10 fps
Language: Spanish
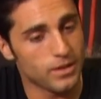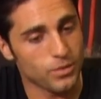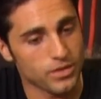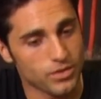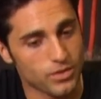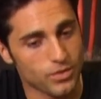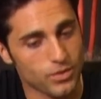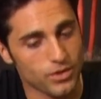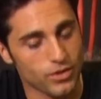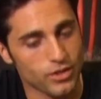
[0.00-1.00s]
cuando,
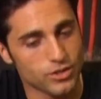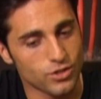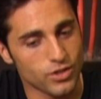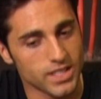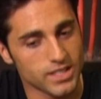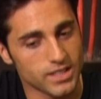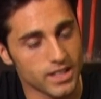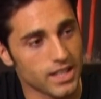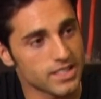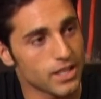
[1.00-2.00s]
cuando leo historias, gente
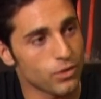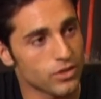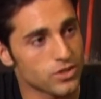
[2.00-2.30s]
que le has ayudado